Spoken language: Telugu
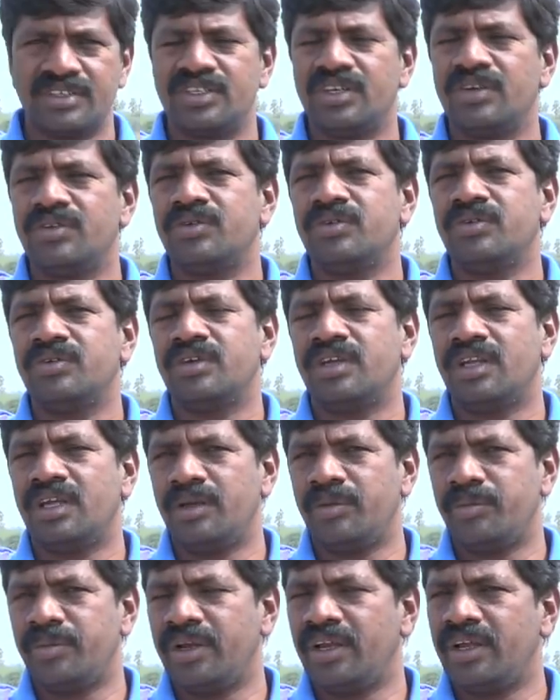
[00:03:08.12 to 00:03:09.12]
లక్షలు నా
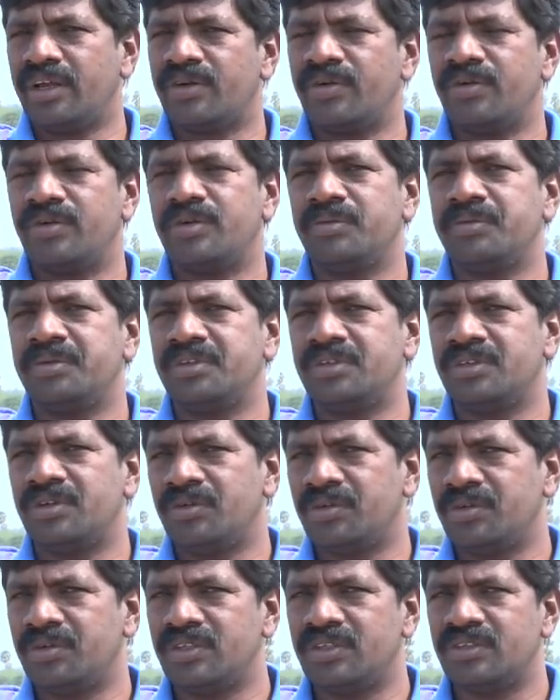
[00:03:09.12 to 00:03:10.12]
ఎమ్మెల్యే అకౌంట్ నుంచి
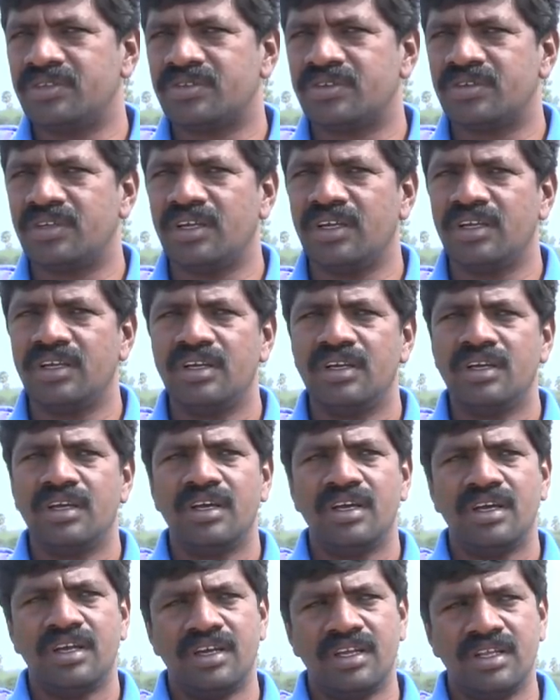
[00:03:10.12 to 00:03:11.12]
లోన్ తీసుకున్నా
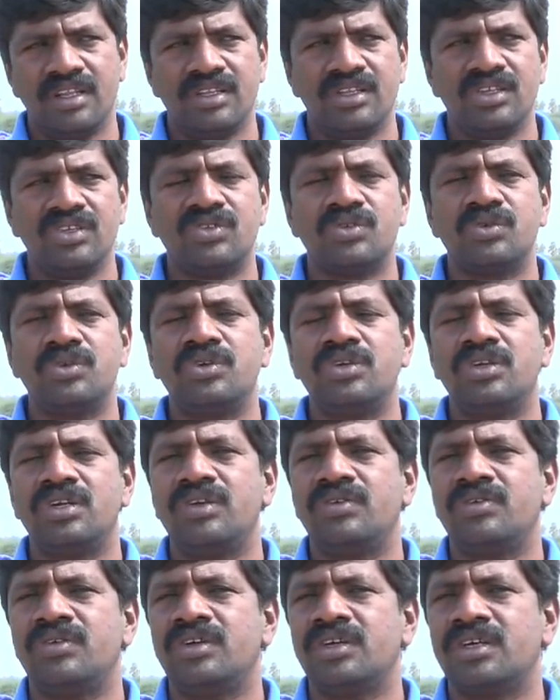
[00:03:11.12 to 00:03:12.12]
నేను
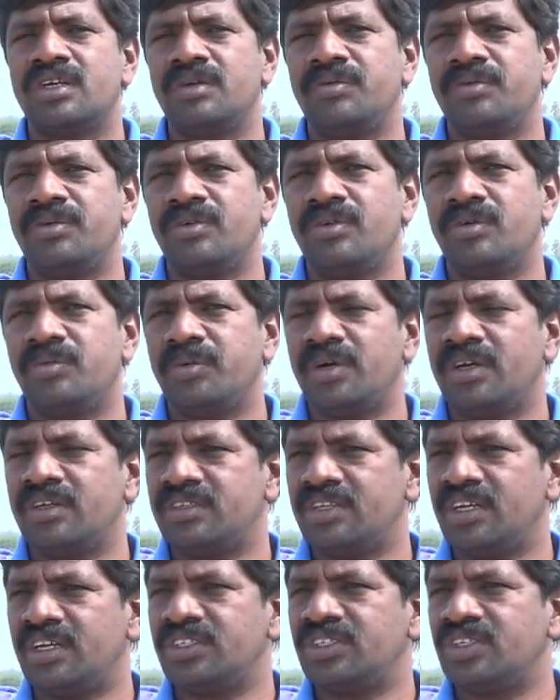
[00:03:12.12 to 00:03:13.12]
తీసుకుంటున్నటువంటి క్రమంలో మా
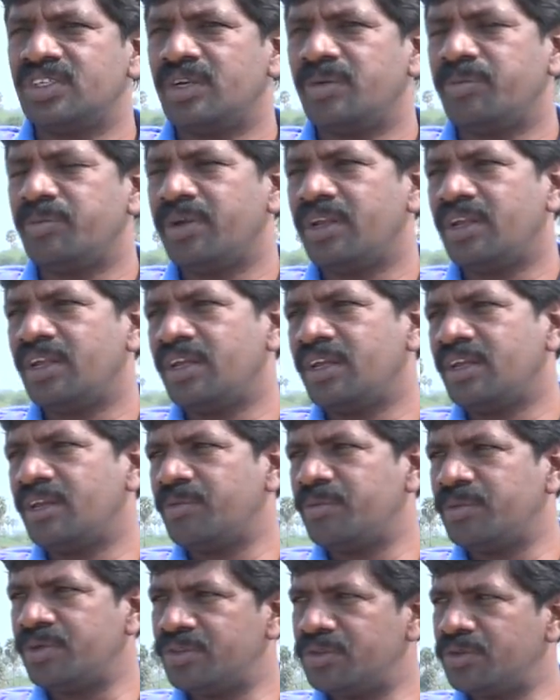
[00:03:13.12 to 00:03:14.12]
సహచర ఎమ్మెల్యే
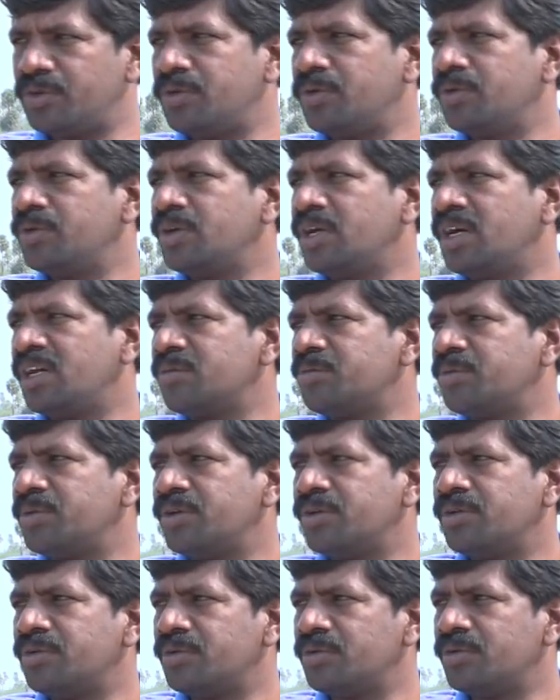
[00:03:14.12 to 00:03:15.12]
నా మిత్రుడు
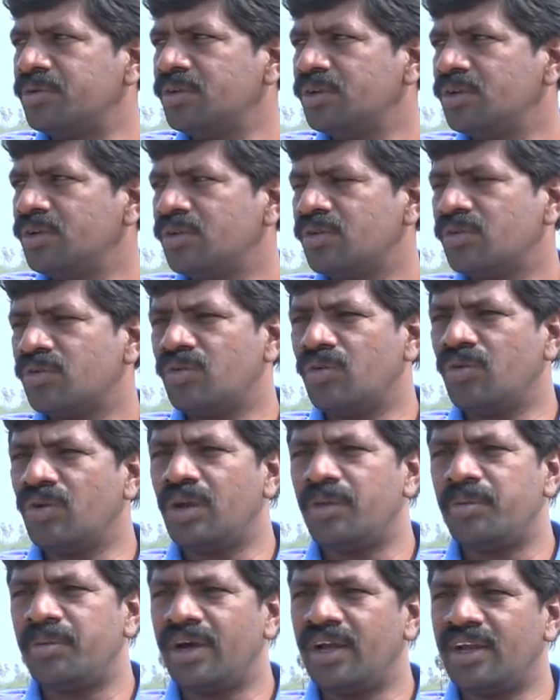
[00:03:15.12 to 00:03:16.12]
ఆత్మీయుడు
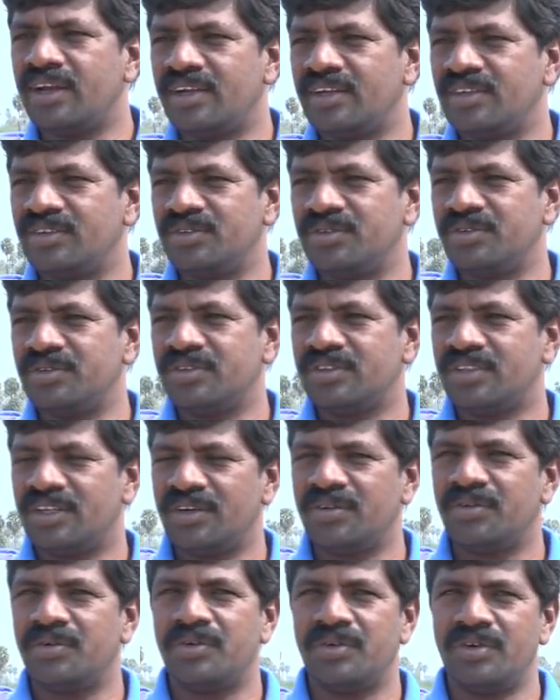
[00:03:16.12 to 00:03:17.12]
గోల బాలరాజు
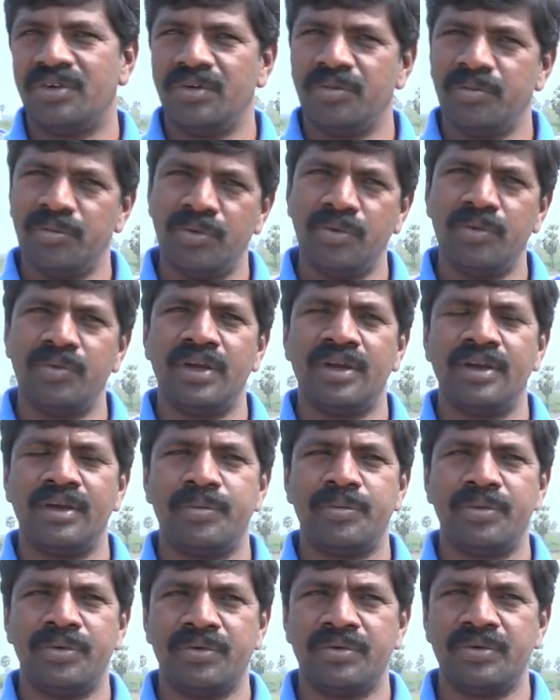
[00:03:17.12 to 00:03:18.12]
తను కూడా ఉండి భూమి
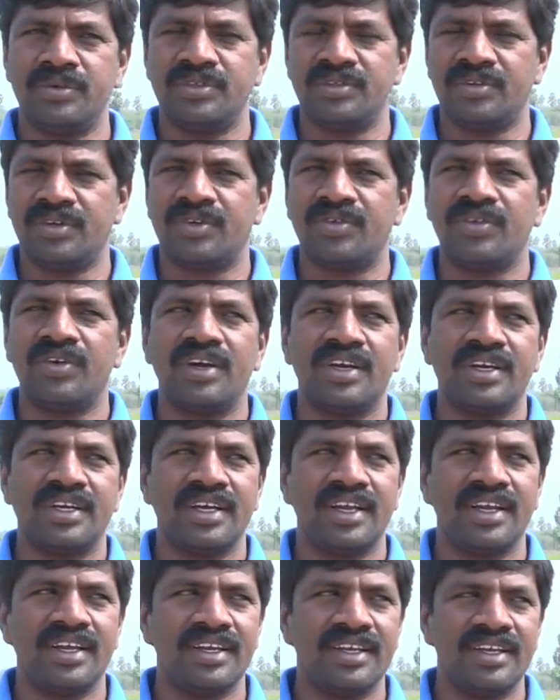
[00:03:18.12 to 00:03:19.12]
అన్నప్పుడు కొంచెం ఎక్కువ
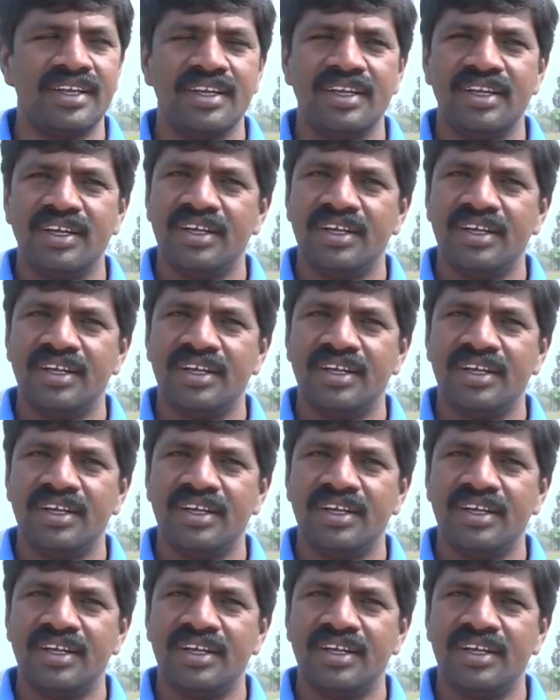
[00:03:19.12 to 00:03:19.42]
కట్టాలని